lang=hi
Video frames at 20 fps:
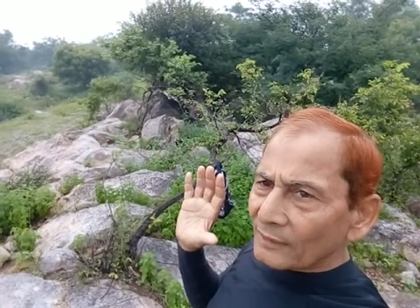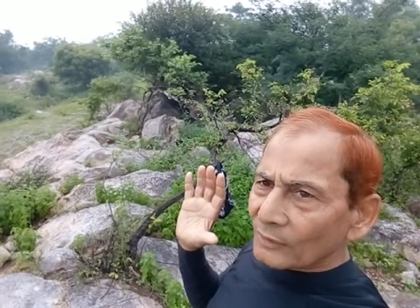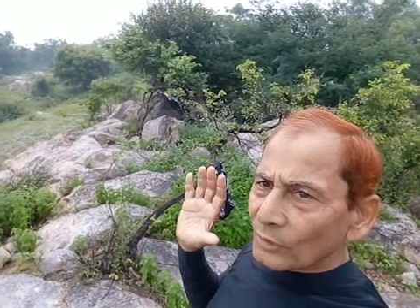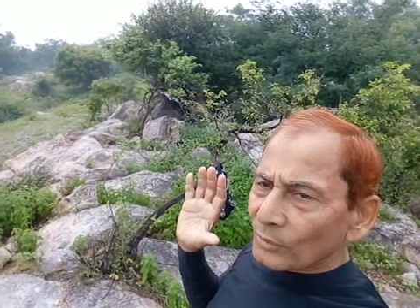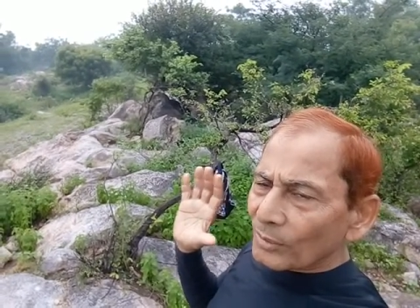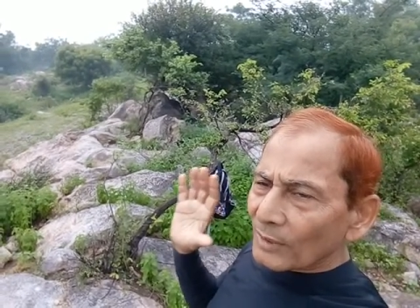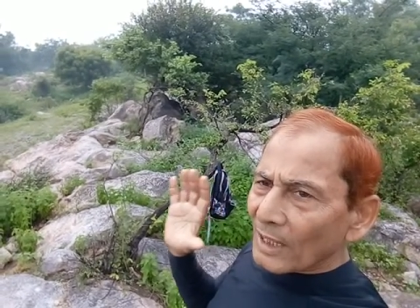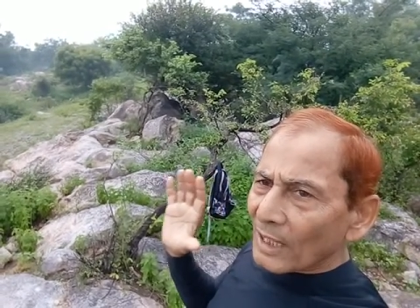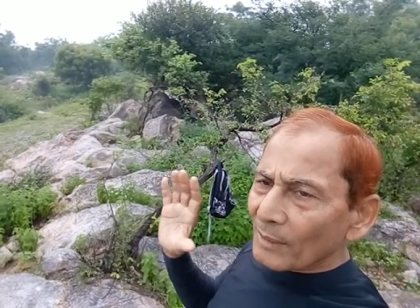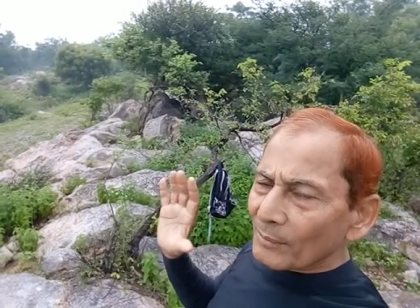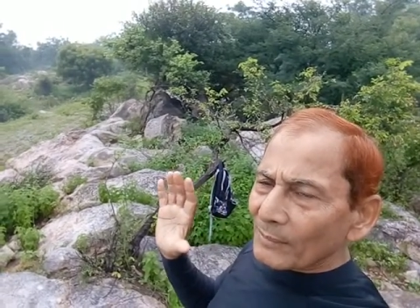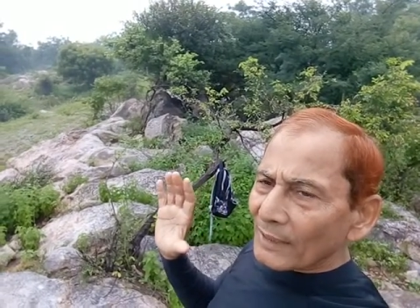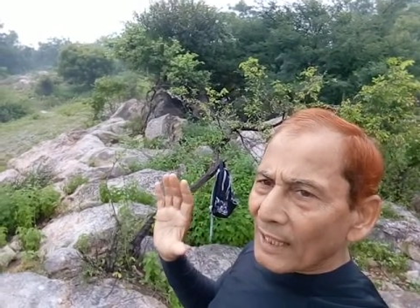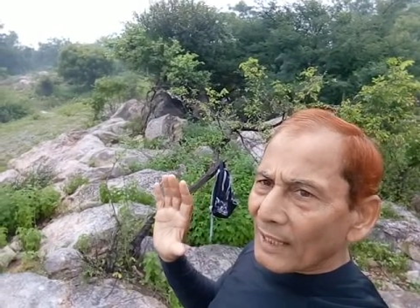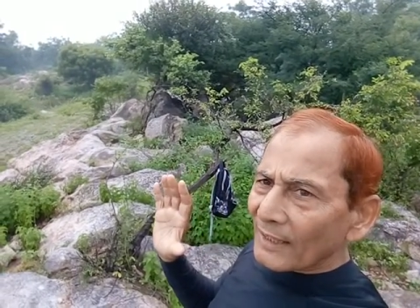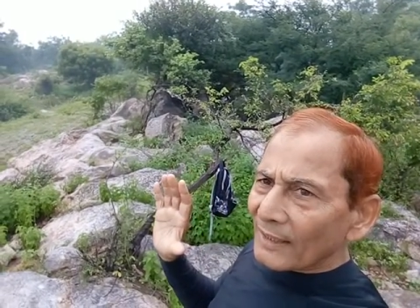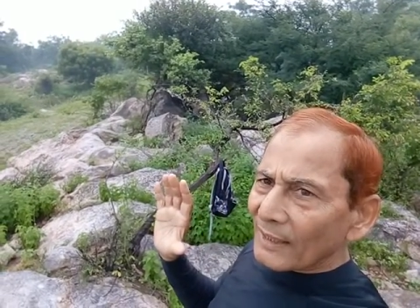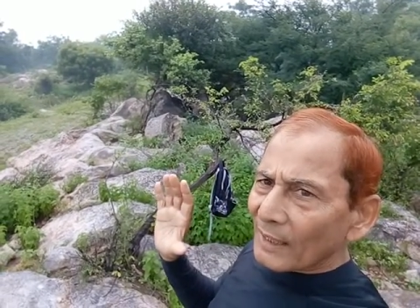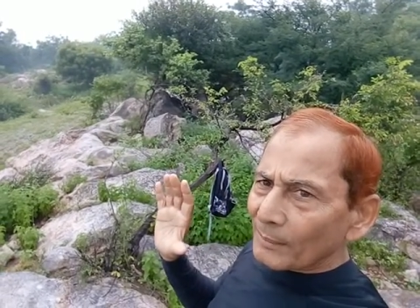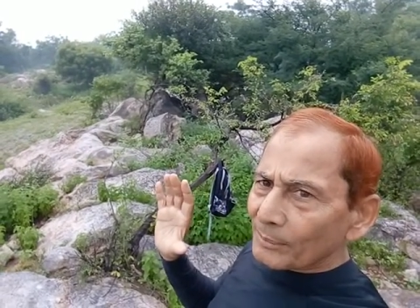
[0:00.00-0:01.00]

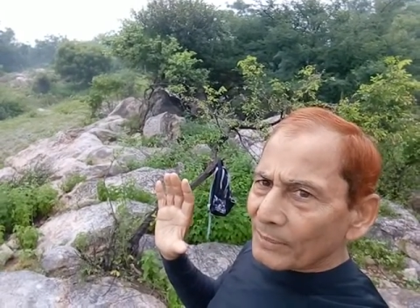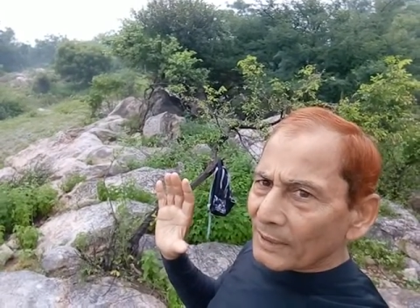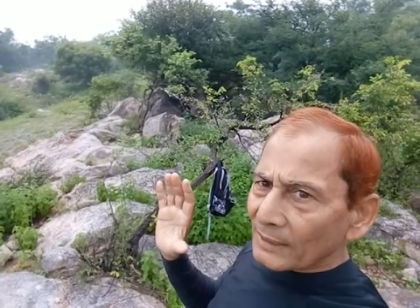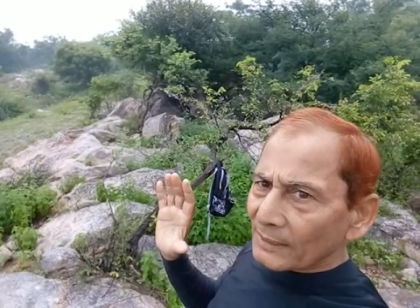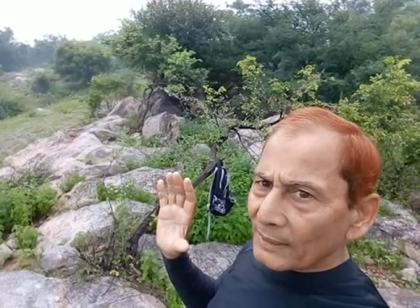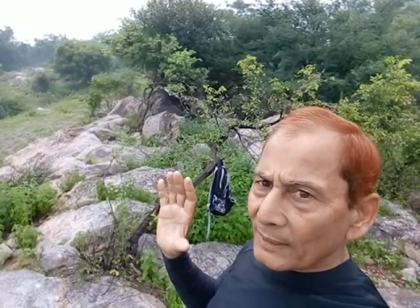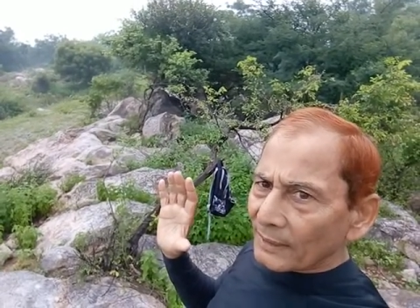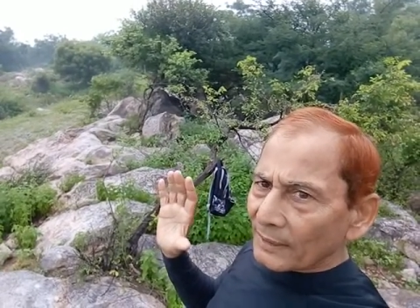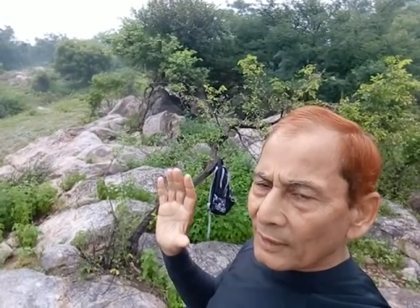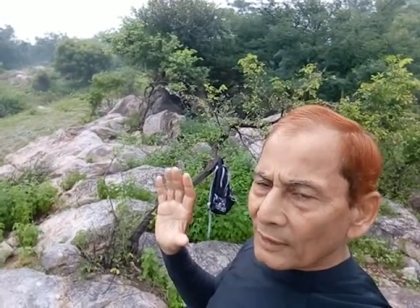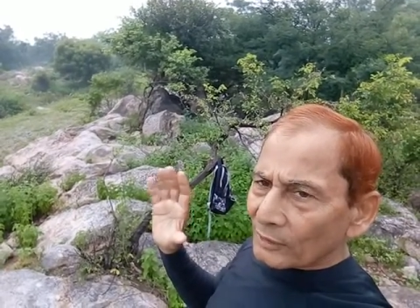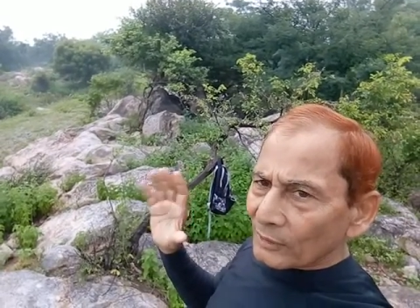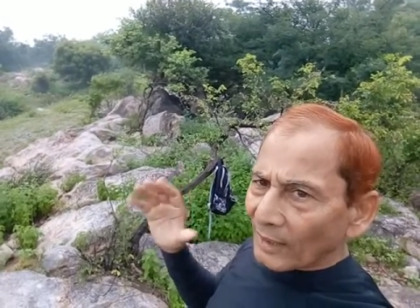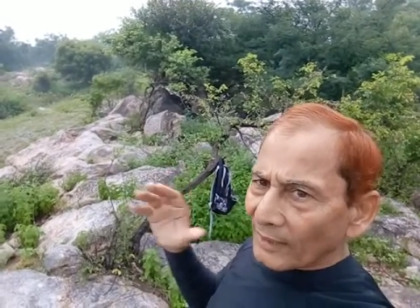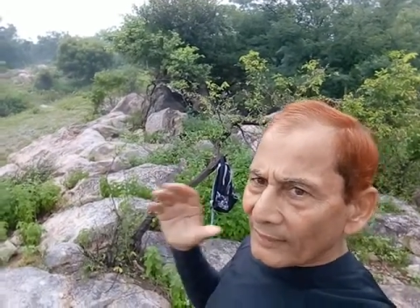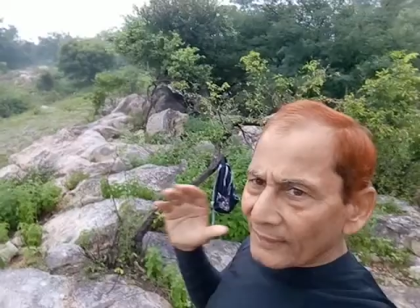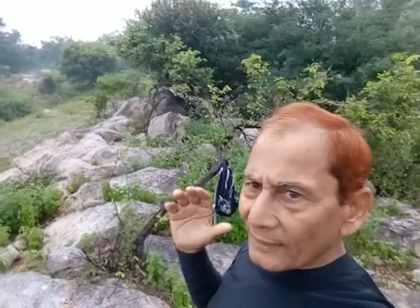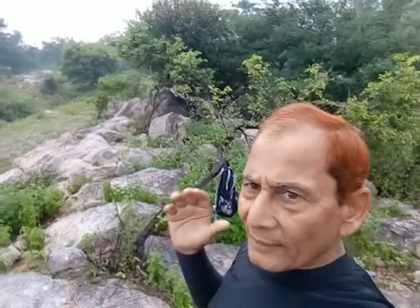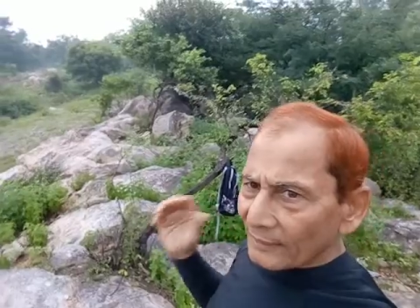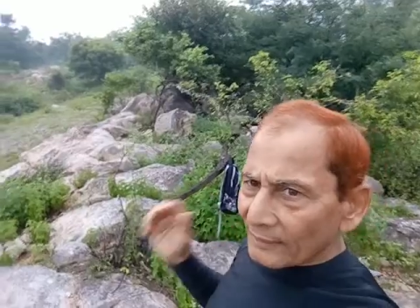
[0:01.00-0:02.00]
शुभकामनाएँ है आपके लिए तो
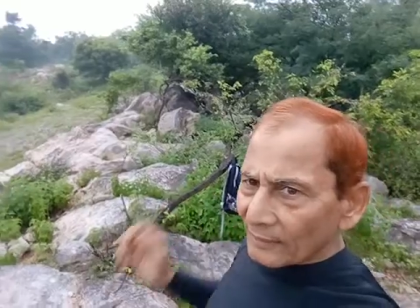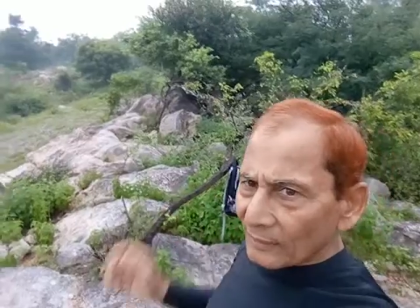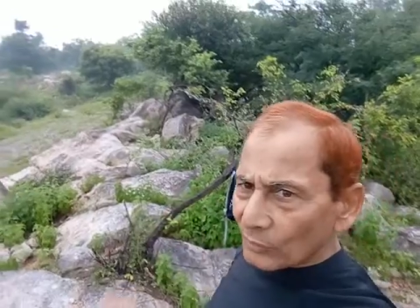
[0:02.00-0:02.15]
आइए